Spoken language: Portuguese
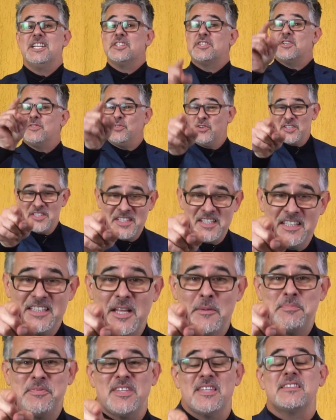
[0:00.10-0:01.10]
Se você
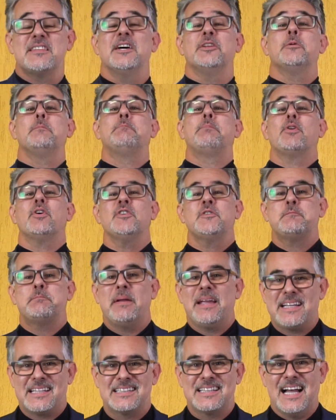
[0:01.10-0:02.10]
está precisando
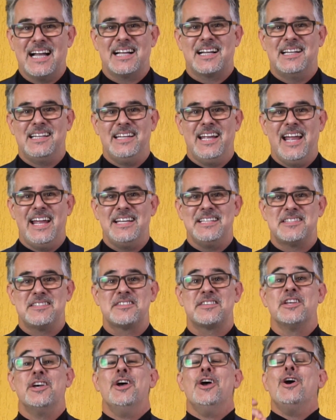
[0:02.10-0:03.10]
prospectar
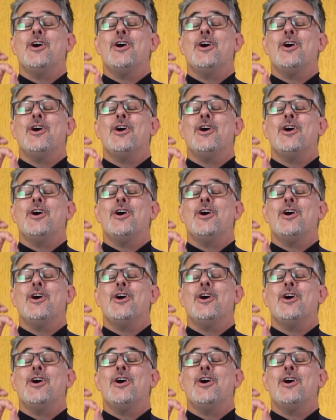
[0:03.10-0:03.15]
clientes,